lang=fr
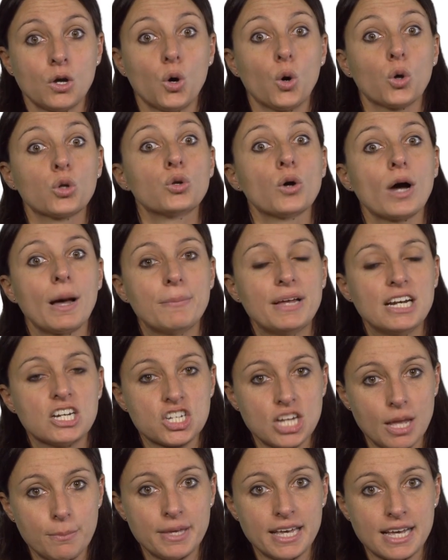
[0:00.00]
On ne le rappelle
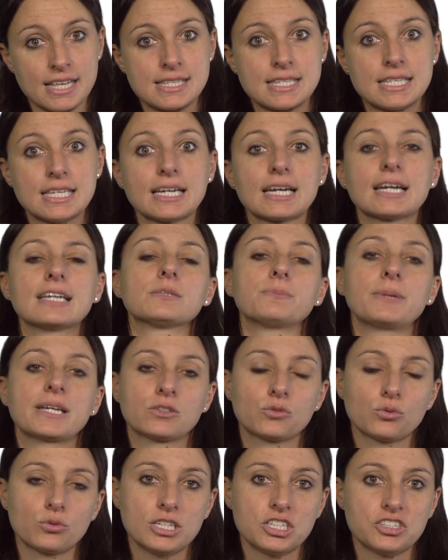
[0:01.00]
jamais assez,
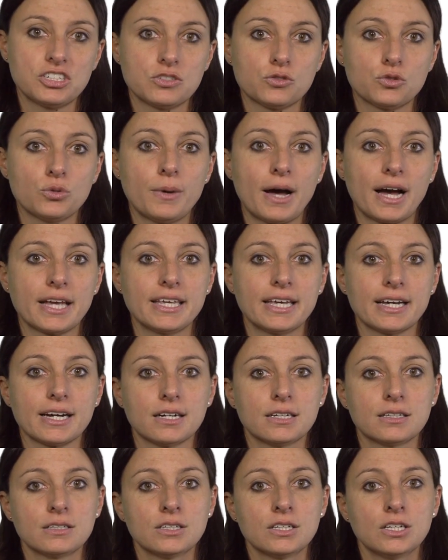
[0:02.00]
respectons les gestes barrières.
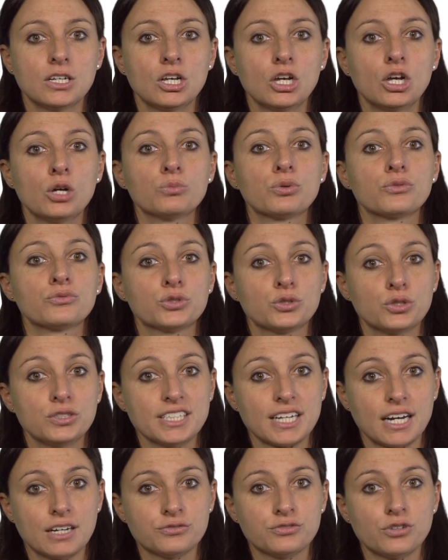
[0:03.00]
Pour vous
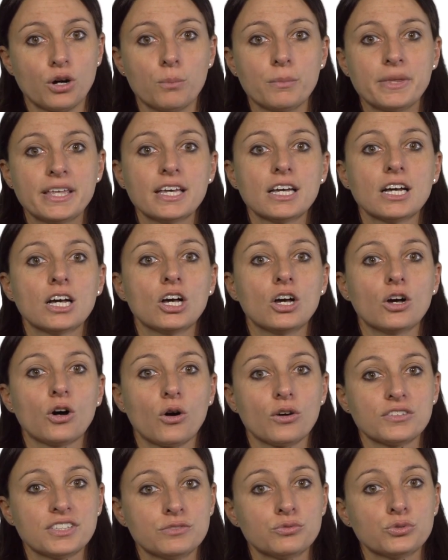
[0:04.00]
tenir informé,
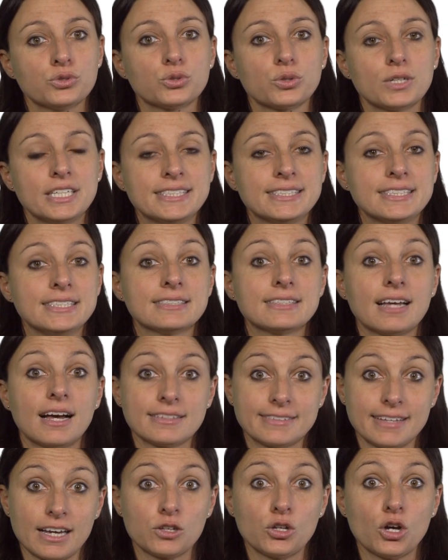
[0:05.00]
rendez-vous sur les sites
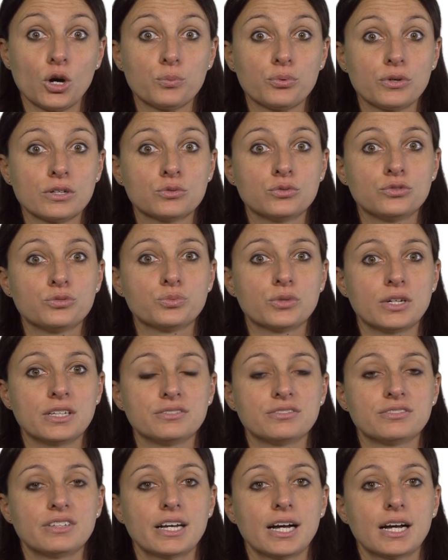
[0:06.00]

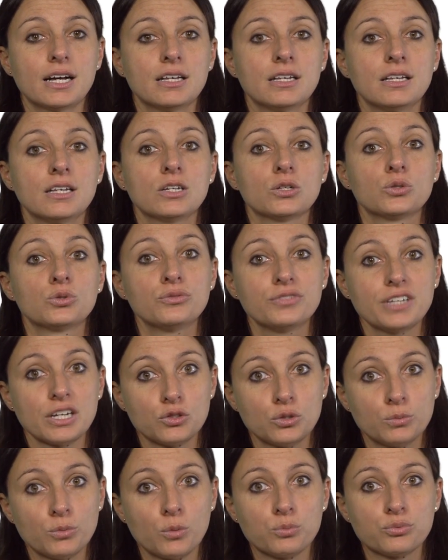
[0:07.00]
intérieur.gouv.fr,
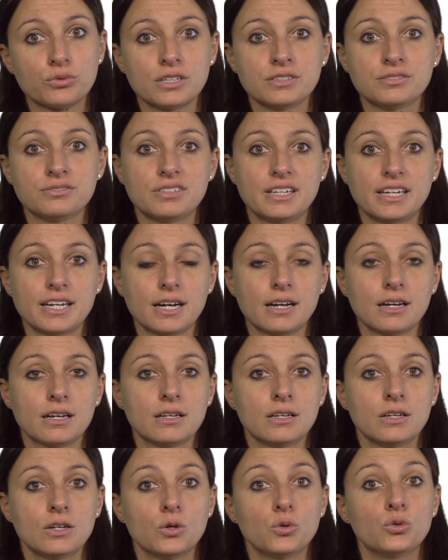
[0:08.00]
gouvernement.fr
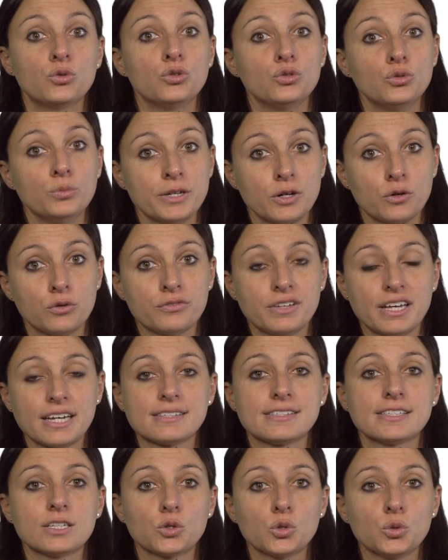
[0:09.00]
ou le numéro vert
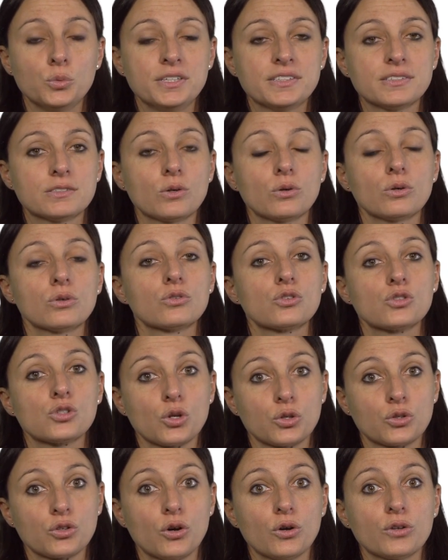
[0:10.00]
0800
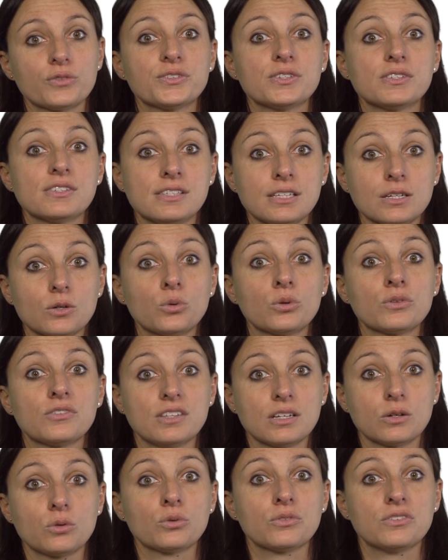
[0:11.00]
130
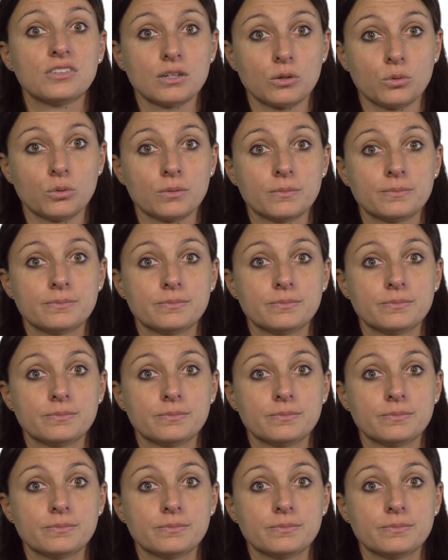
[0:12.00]
000.